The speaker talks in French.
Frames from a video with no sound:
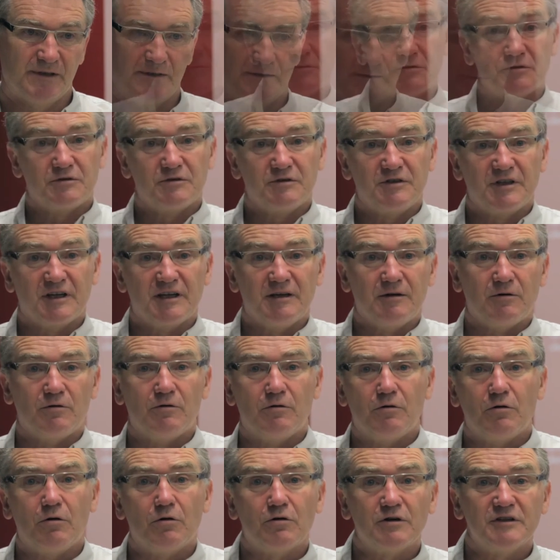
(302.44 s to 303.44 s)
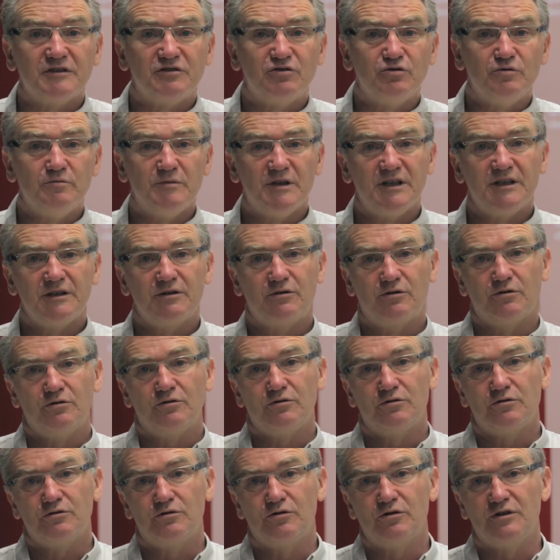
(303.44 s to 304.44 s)
je dirais en, résumé
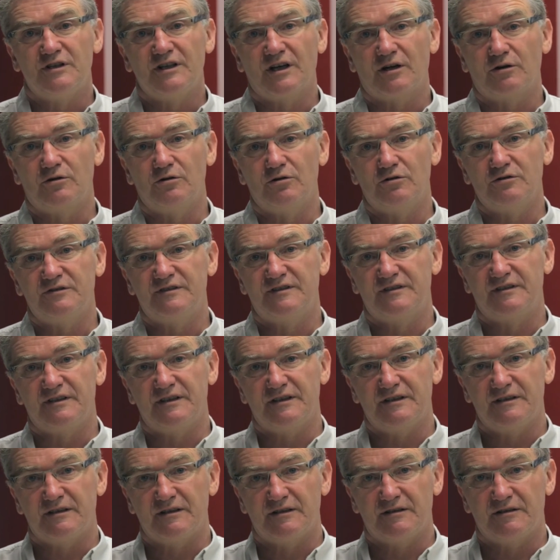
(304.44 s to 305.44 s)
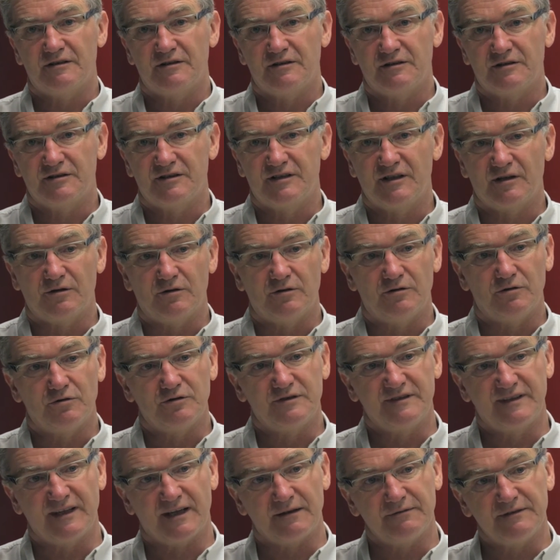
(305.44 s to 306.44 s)
que, l'IRCODE, c'est euh,
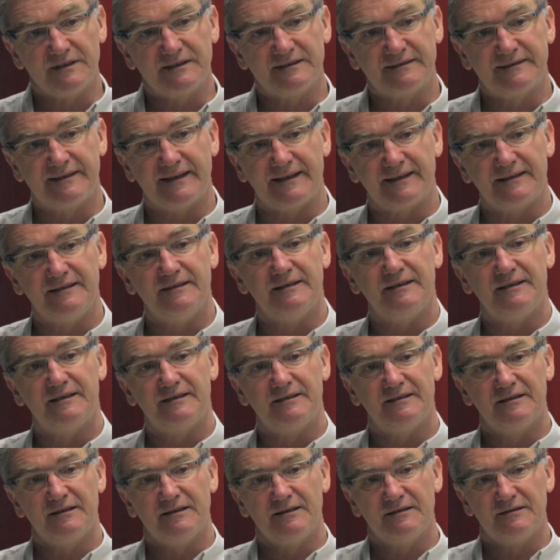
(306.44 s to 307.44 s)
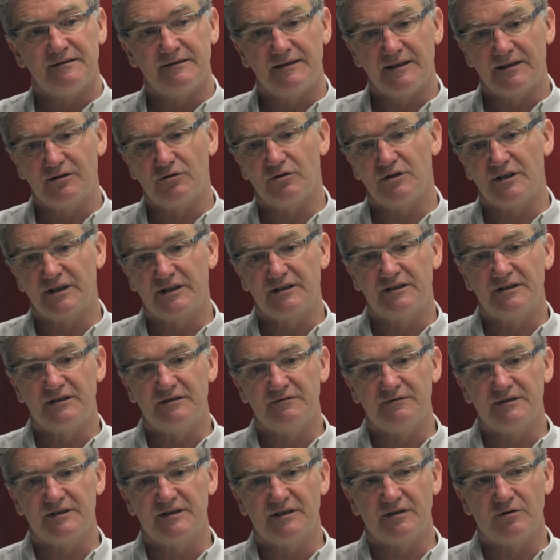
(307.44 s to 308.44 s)
le service technique des
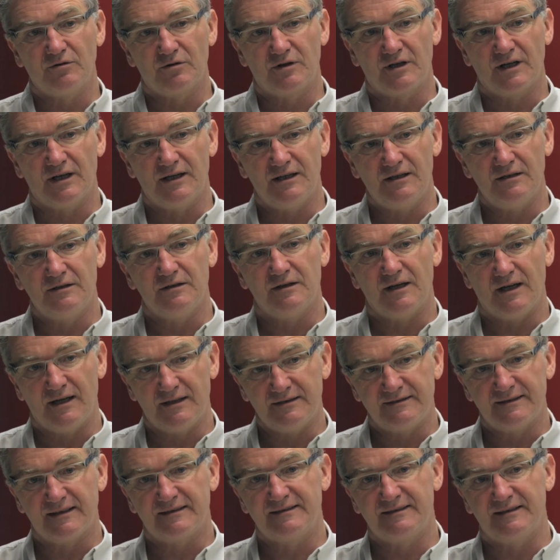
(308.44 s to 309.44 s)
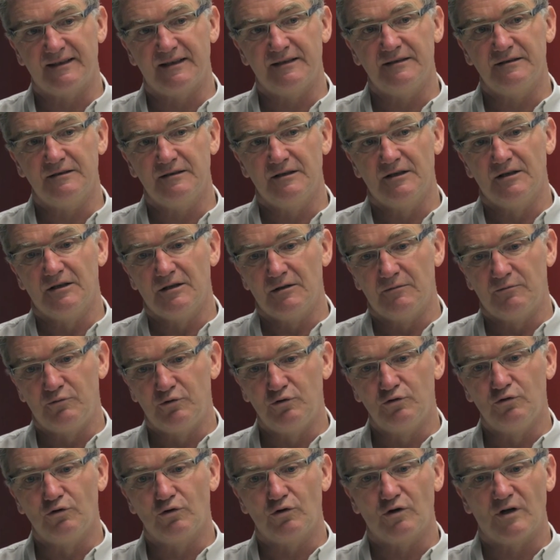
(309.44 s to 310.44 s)
collectivités locales alsaciennes
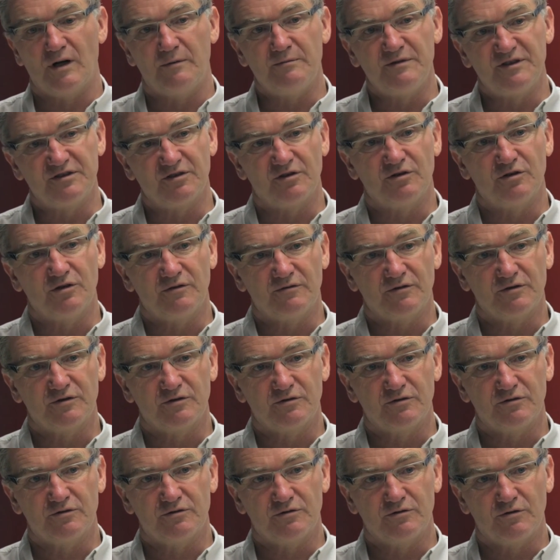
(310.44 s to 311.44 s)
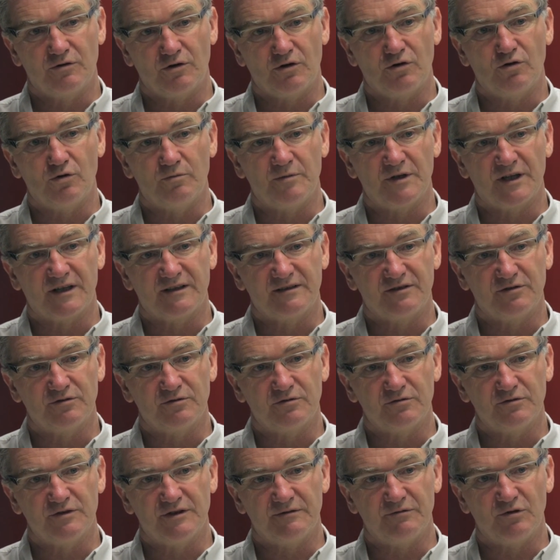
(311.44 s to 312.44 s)
pour la mise en œuvre de leur
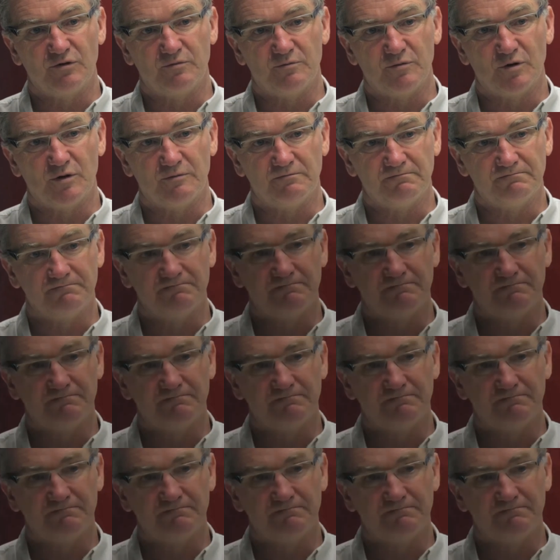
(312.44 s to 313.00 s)
coopération au développement.